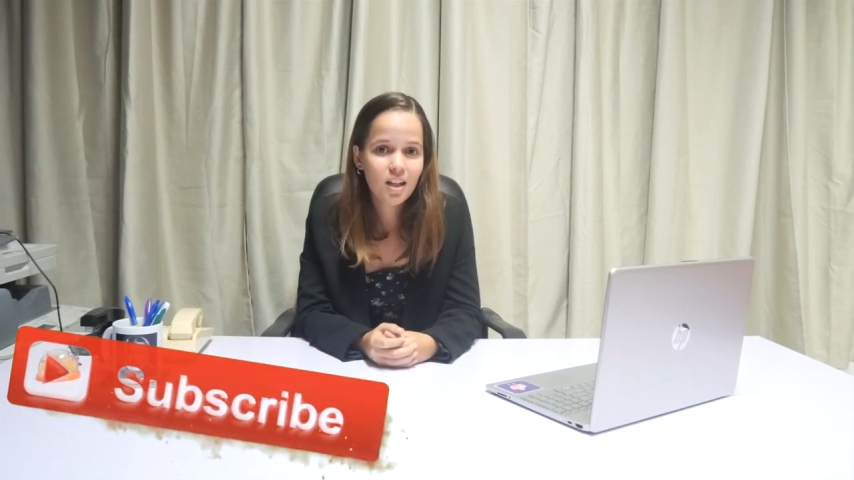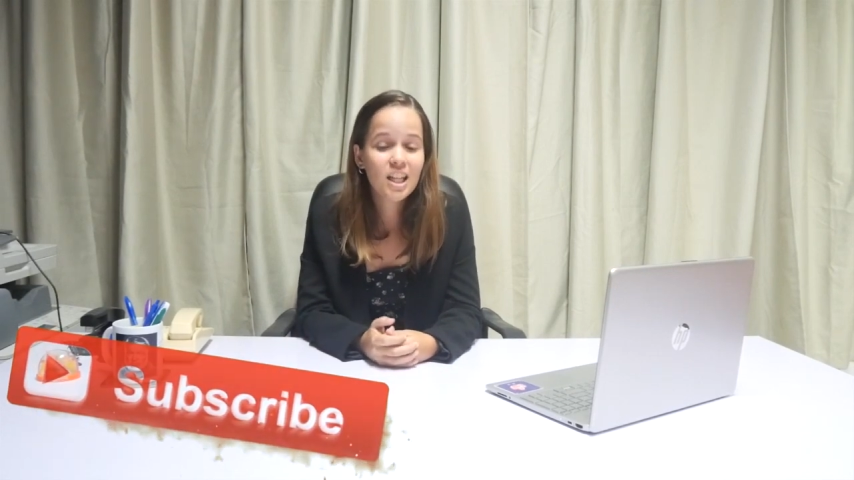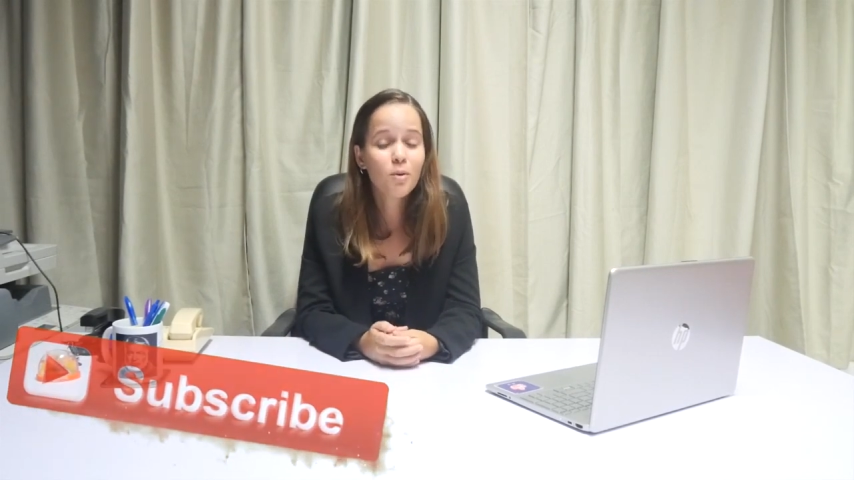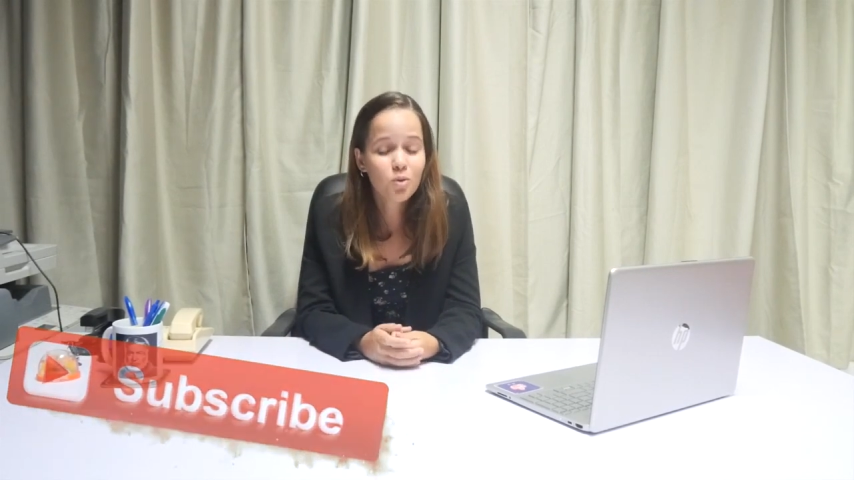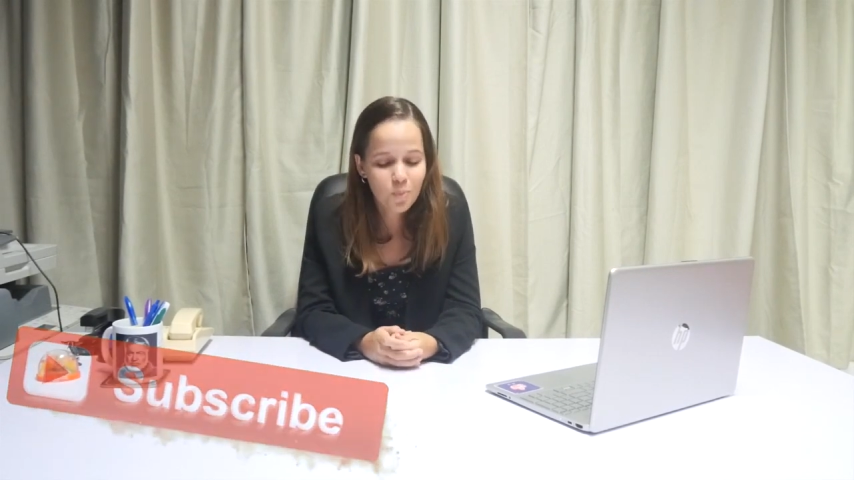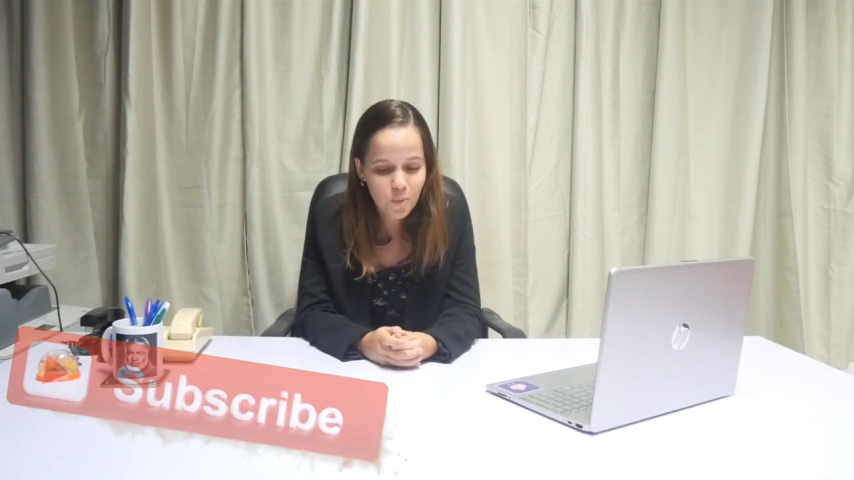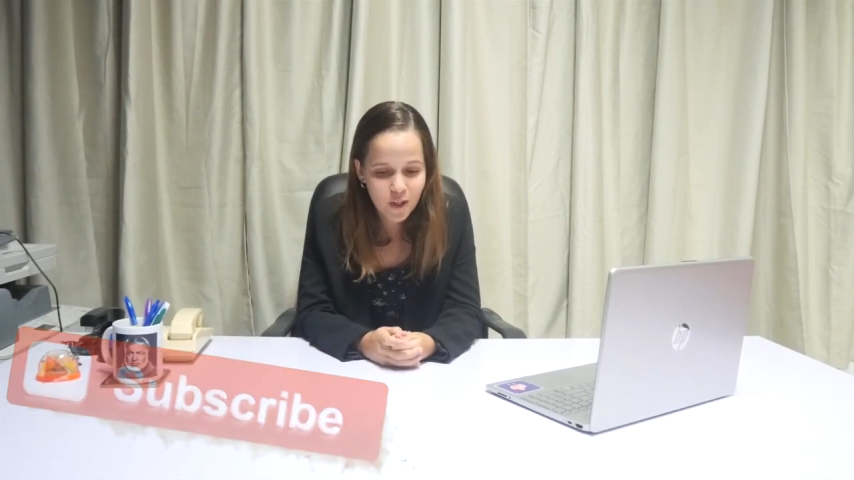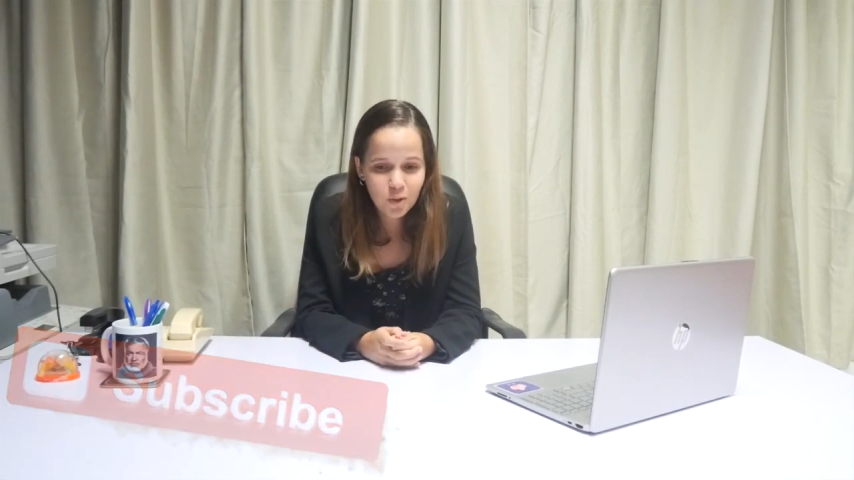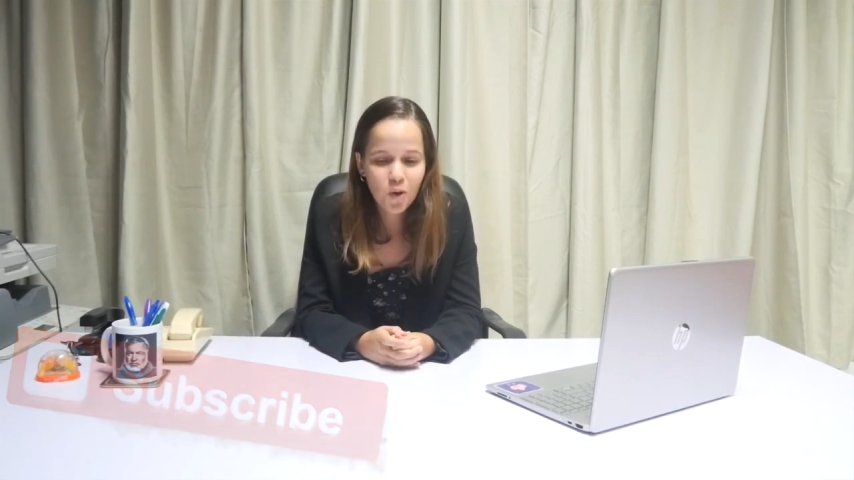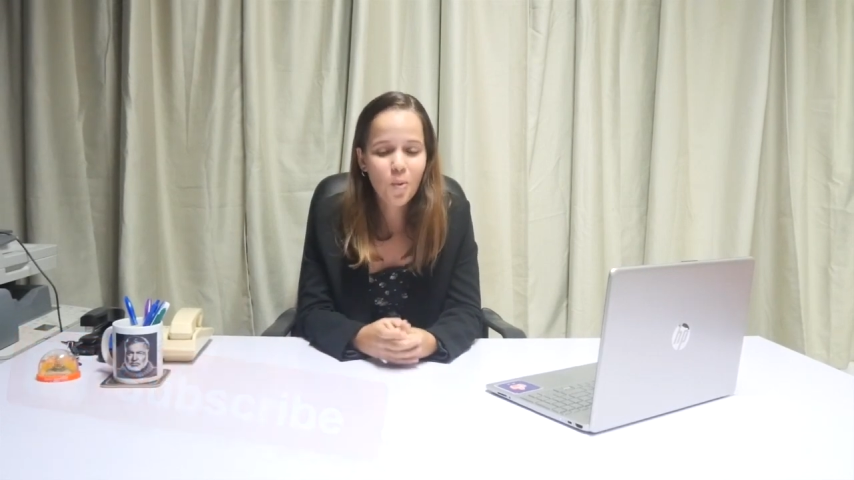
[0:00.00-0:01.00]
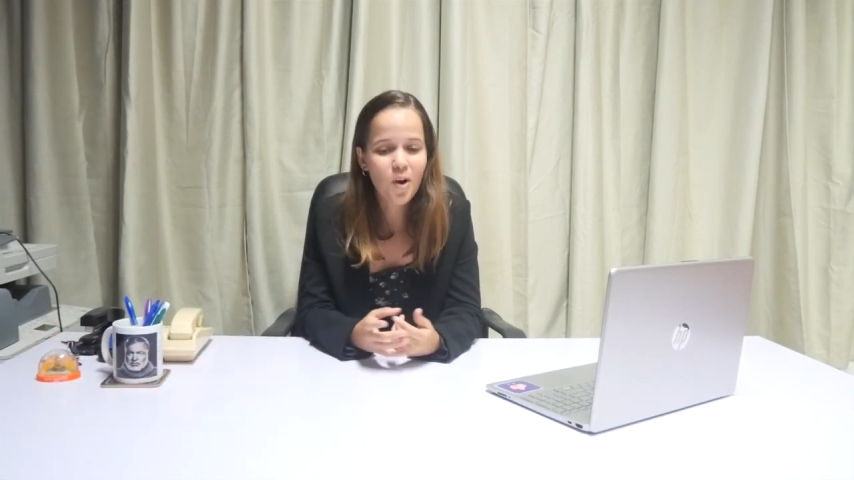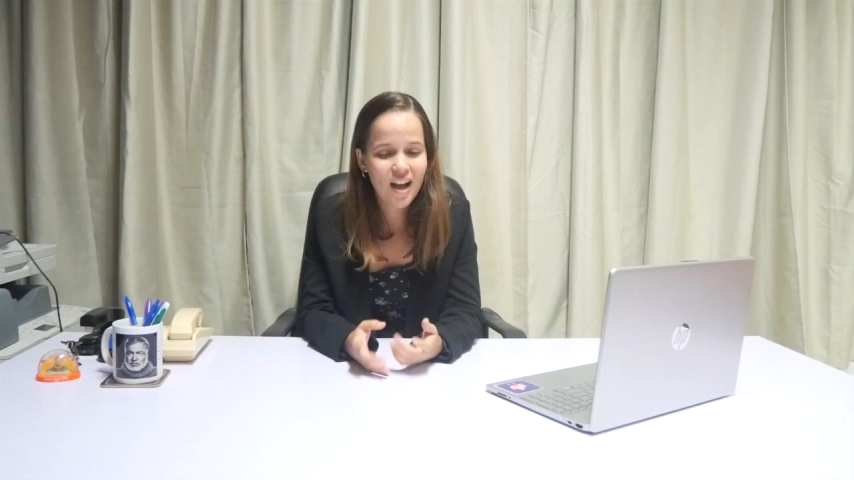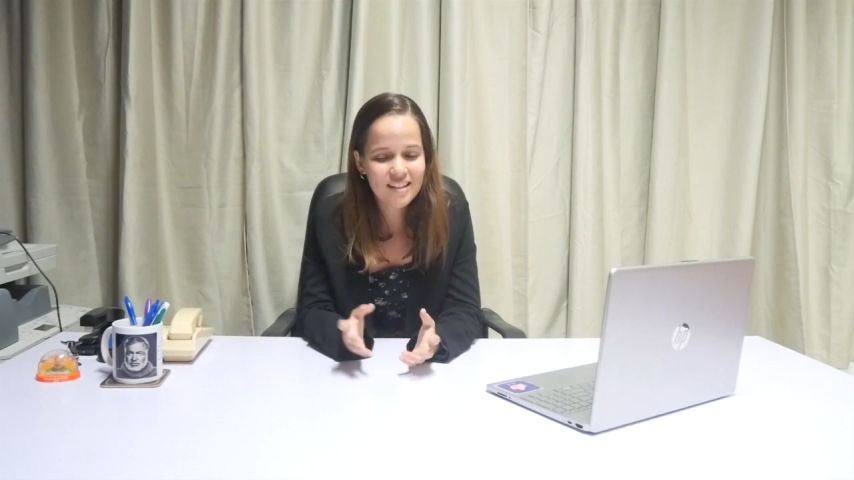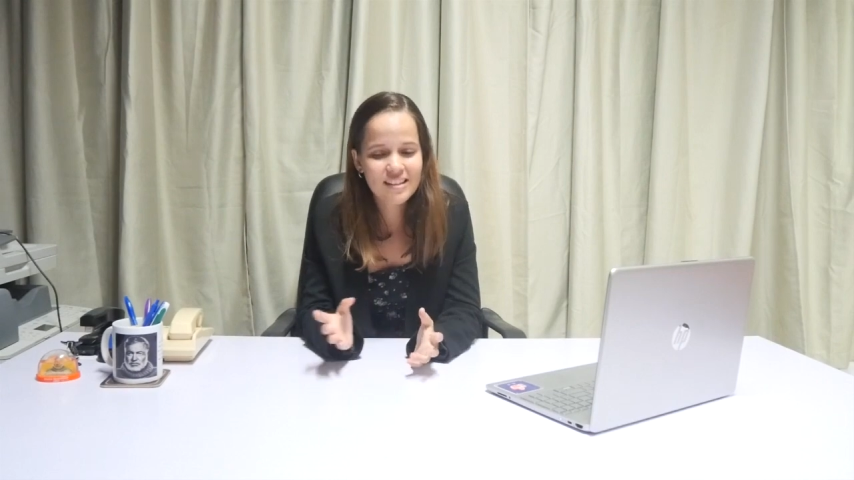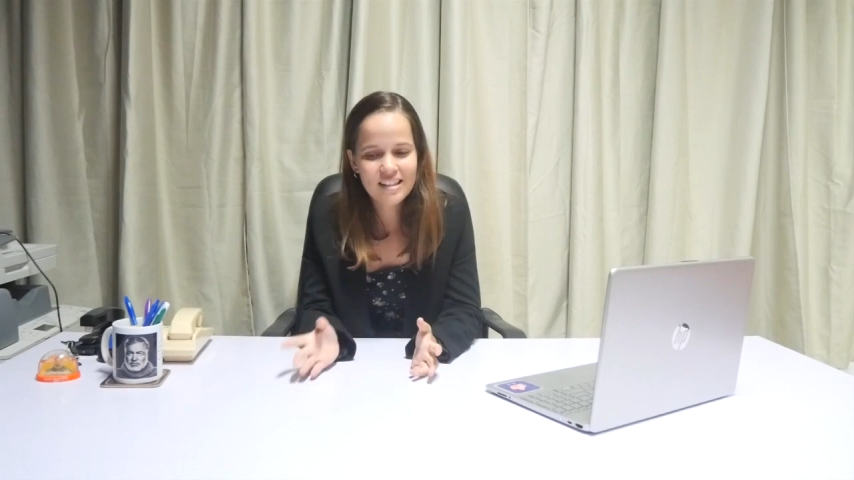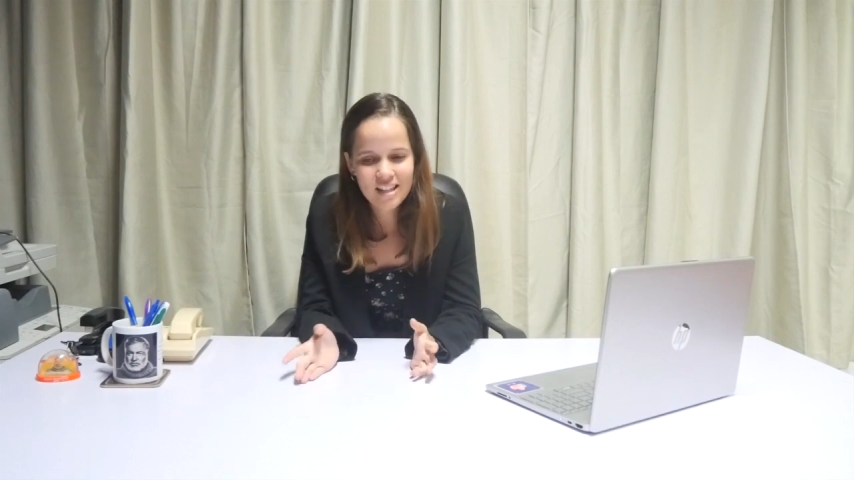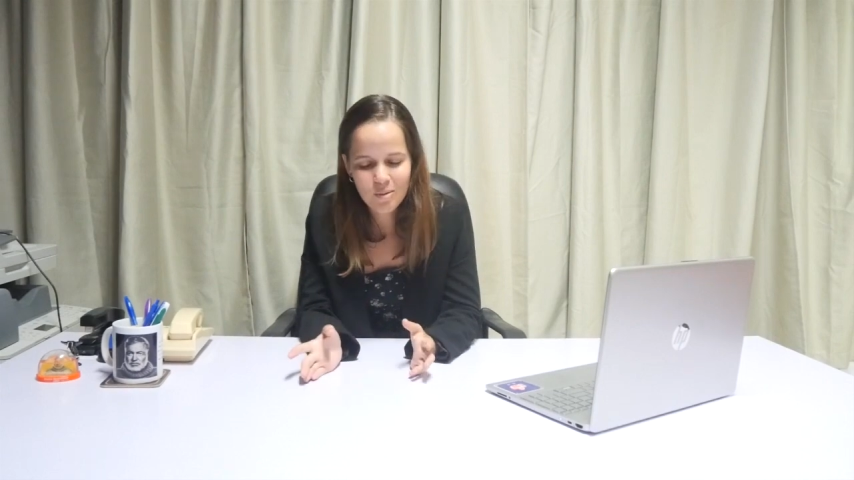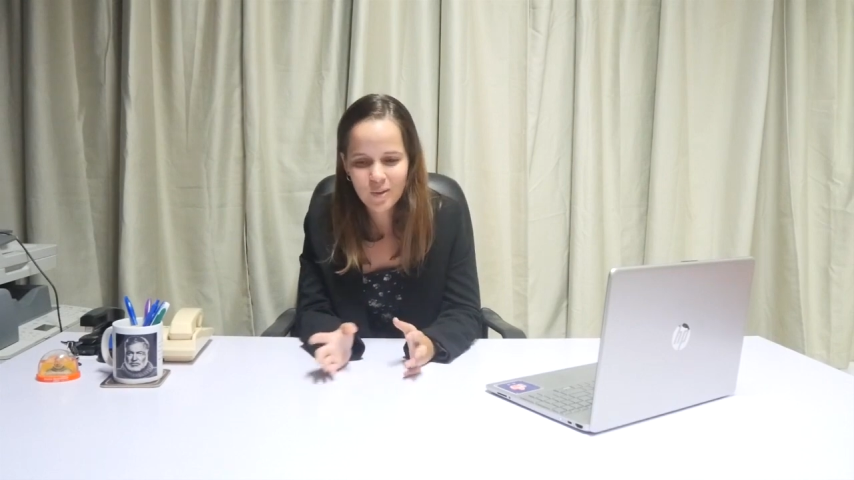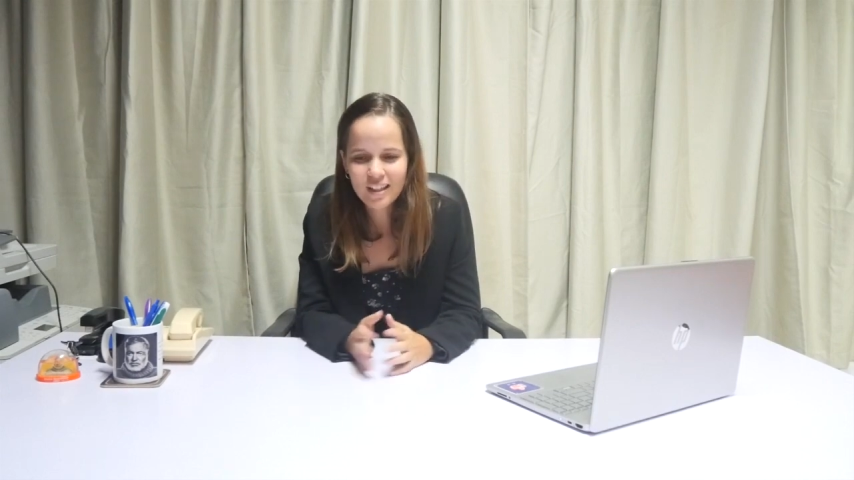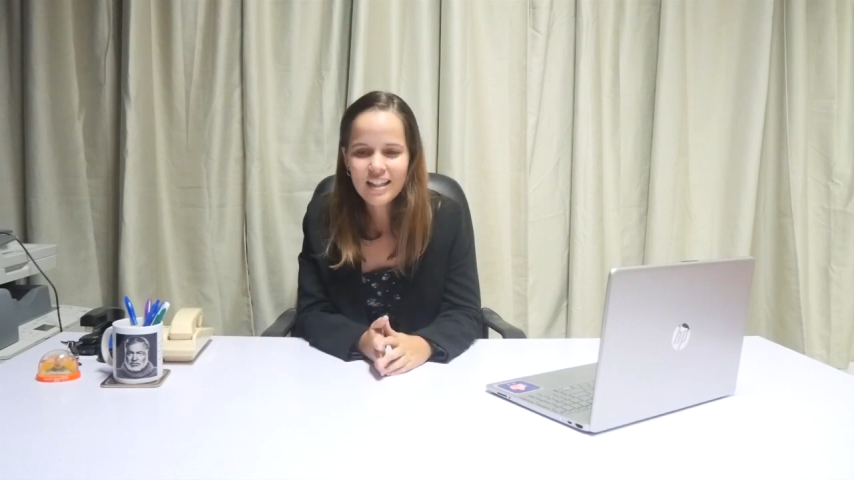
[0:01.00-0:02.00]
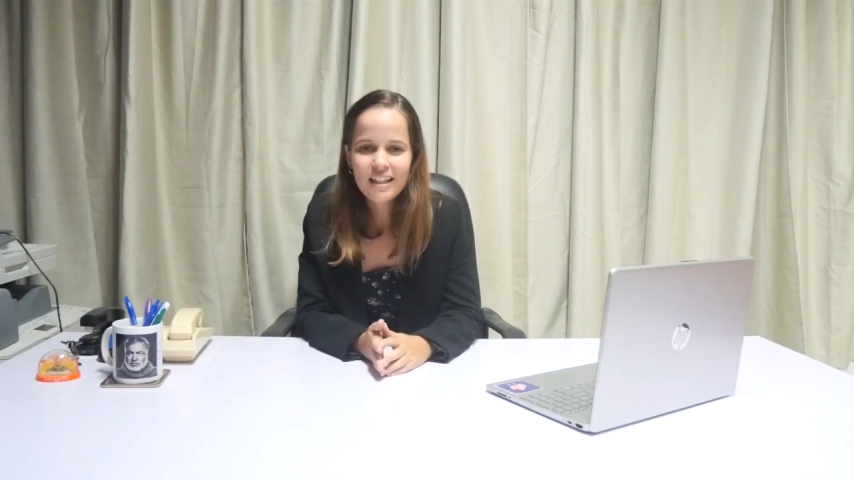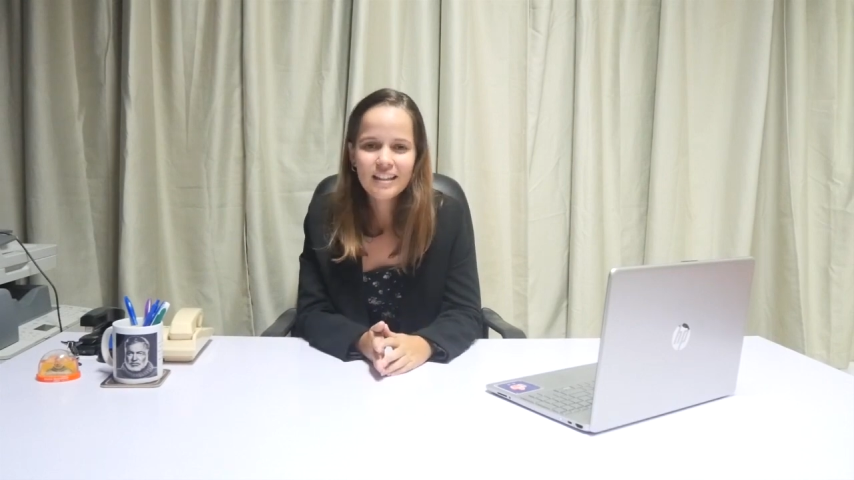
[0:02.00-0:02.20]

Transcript: Y por supuesto, como casi siempre,